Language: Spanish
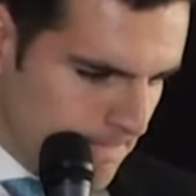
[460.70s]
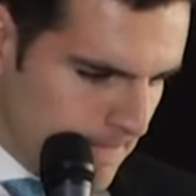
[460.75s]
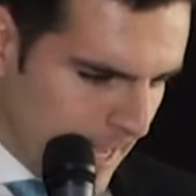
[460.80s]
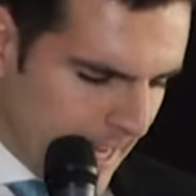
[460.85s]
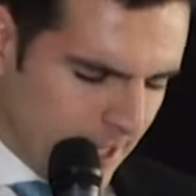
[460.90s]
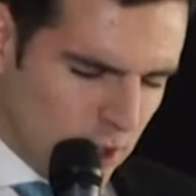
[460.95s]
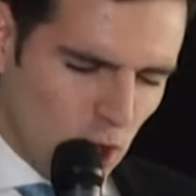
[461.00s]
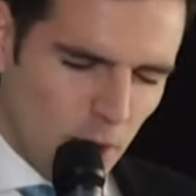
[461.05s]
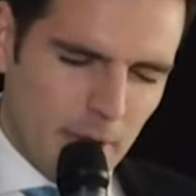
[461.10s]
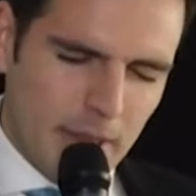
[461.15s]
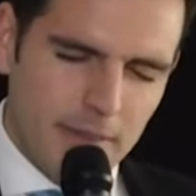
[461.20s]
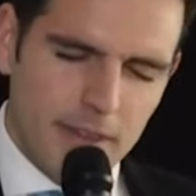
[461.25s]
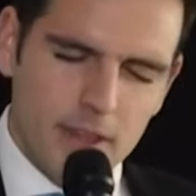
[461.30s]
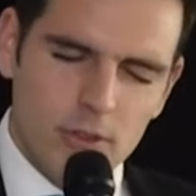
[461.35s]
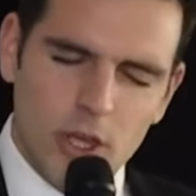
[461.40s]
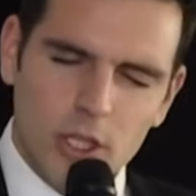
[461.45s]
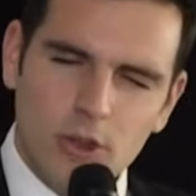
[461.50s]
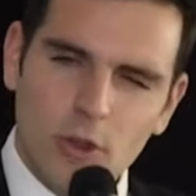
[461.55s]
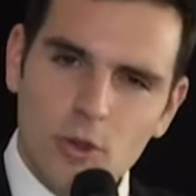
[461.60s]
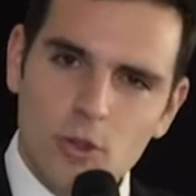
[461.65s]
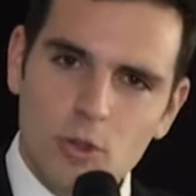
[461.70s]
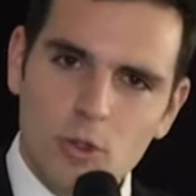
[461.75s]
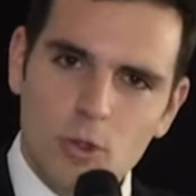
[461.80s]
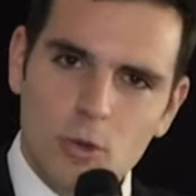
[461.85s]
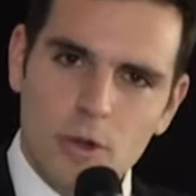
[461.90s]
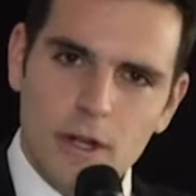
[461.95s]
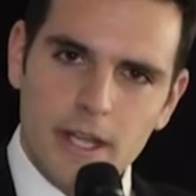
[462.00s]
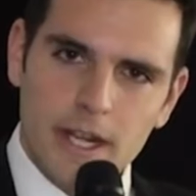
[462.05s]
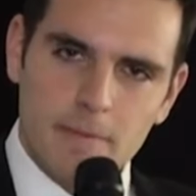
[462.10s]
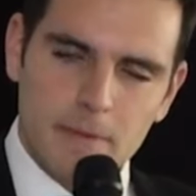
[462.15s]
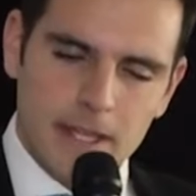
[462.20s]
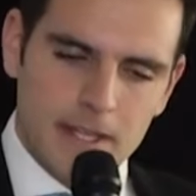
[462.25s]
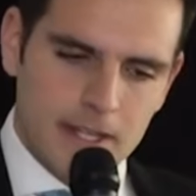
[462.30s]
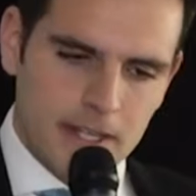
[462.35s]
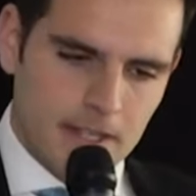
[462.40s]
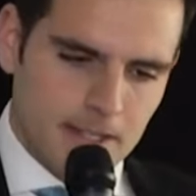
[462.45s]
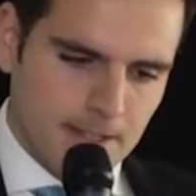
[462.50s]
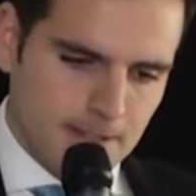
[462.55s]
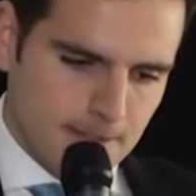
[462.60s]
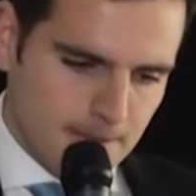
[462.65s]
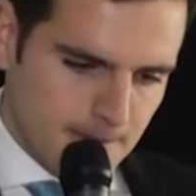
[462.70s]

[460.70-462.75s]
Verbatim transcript: Es yo vendiendo a todo YouTube Real Madrid.